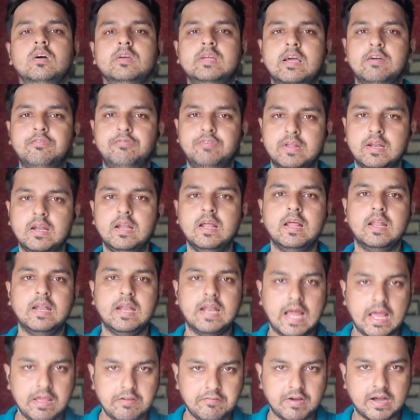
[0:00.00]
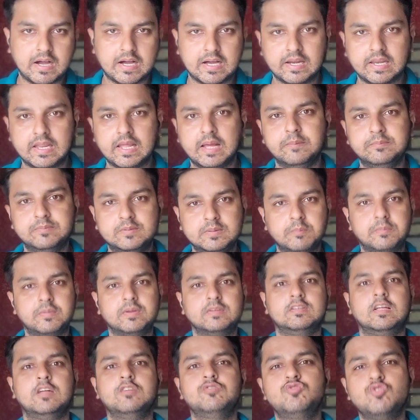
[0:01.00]
या फिर लाइव आकर के आप सबके
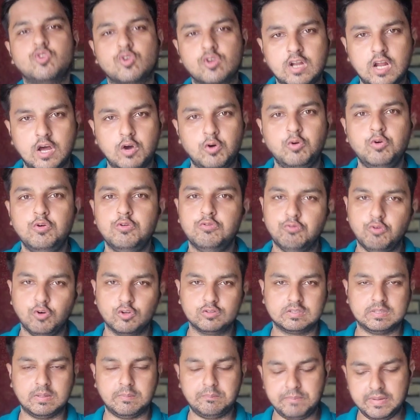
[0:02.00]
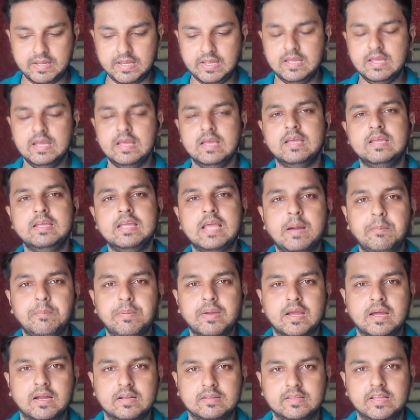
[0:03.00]
साथ जुड़ना हो वो सब भी यहाँ
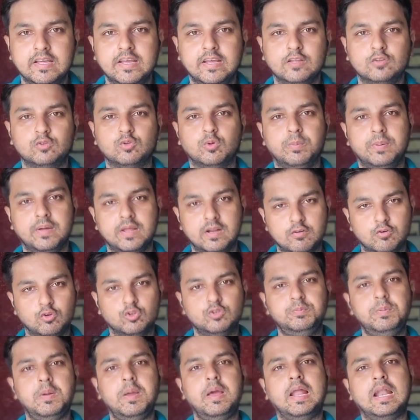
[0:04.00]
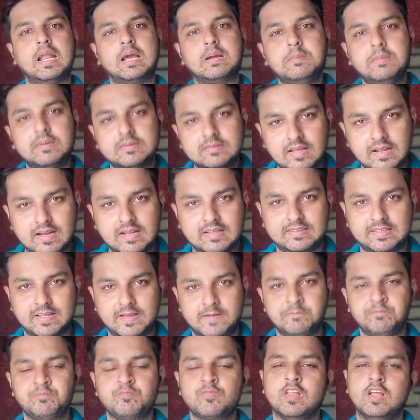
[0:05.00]
पर करते हैं तो फिर उसमें अलग मज़ा रहता
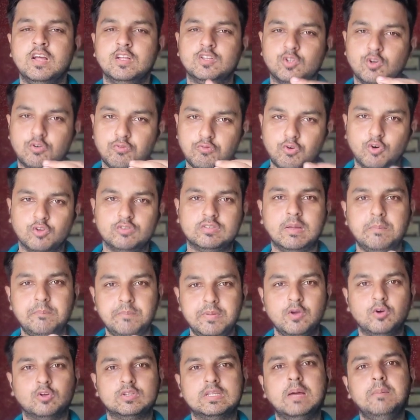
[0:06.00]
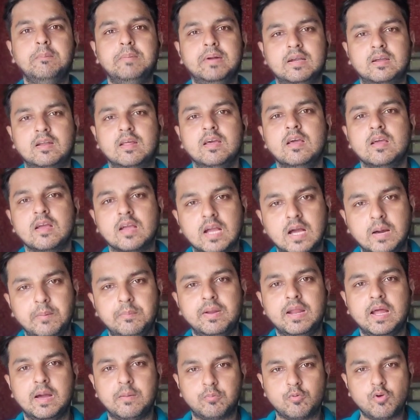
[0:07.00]
है तो वो सब भी होता है बट
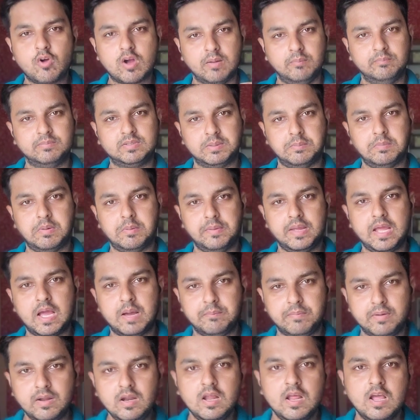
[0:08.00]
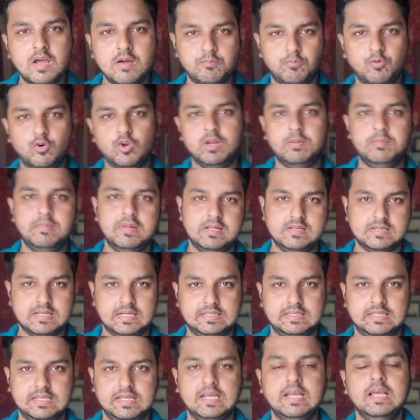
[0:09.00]
खबरें आपको कम समय में यहाँ पर पूरी मिल
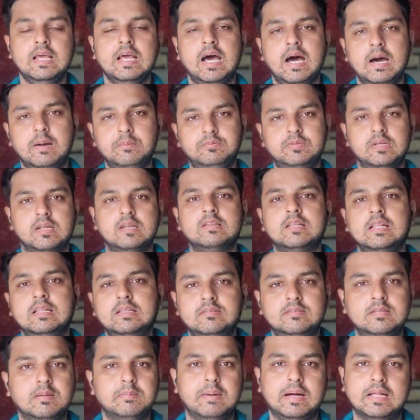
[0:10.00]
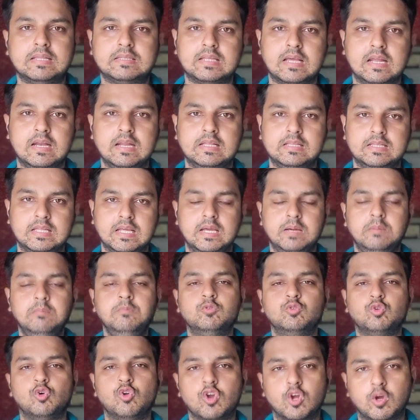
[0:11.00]
जाती हैं अब ज़रा जल्दी से बात कर लेते हैं हम
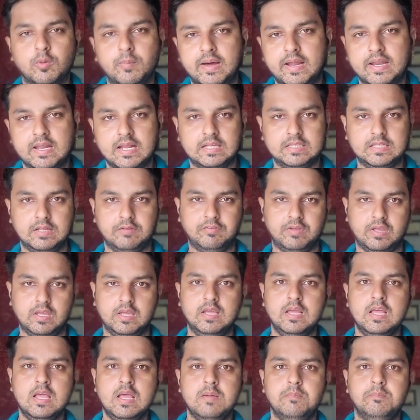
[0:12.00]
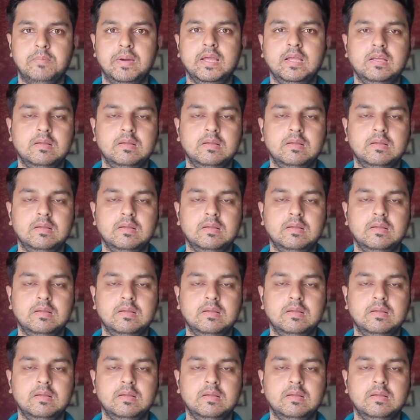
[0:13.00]
सूर्य कुमार यादव की भाई